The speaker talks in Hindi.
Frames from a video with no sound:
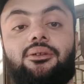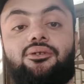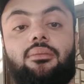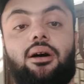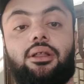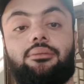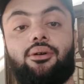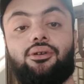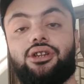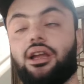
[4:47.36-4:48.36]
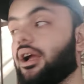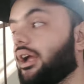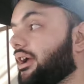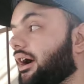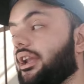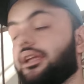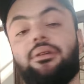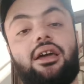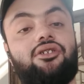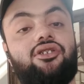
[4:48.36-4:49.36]
निशुमावत बगोशे के कई गाड़ी
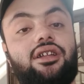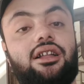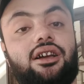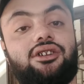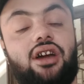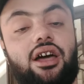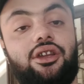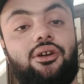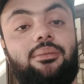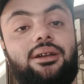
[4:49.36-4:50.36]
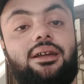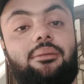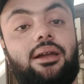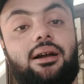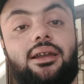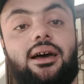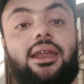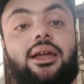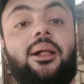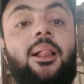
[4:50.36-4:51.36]
भी अर्ची इदा तक ही को मिनटा बेका
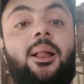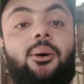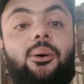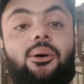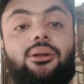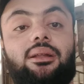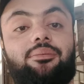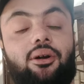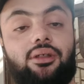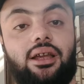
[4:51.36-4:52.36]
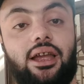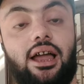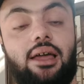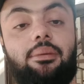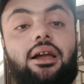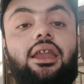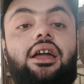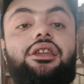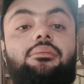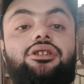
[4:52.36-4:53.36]
डायरेक्ट और तब तक होती ख्याल है
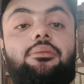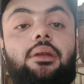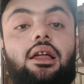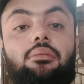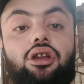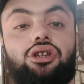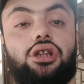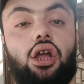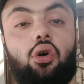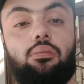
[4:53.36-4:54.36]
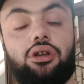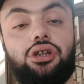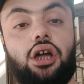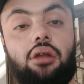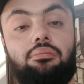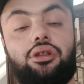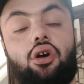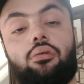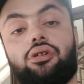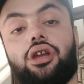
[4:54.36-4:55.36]
कहना अन्य मिशी फिलहाल मान निष्ठे और मर्सी गर्म भी
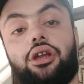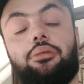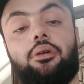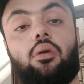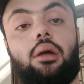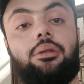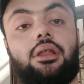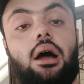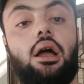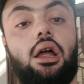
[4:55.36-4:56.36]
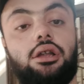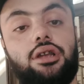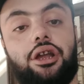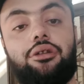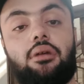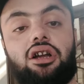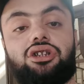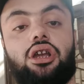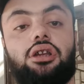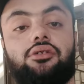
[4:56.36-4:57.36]
था और जैकेट भी भी था जैकेट में
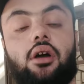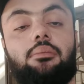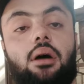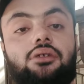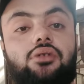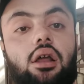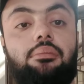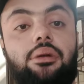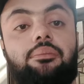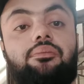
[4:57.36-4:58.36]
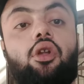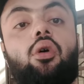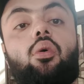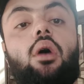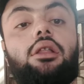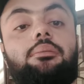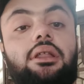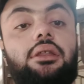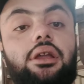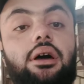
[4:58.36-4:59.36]
कश्य नहीं फक बास गर्म है गुआत
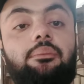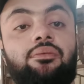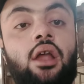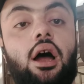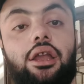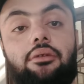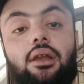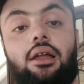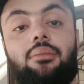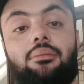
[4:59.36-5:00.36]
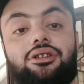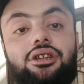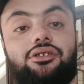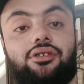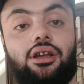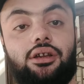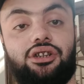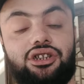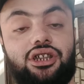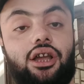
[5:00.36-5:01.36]
बंद देना अन्य फिलहाल मामिश निष्ठे
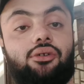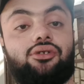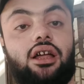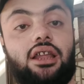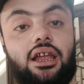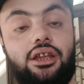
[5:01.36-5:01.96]
निष्ठे उस्ताद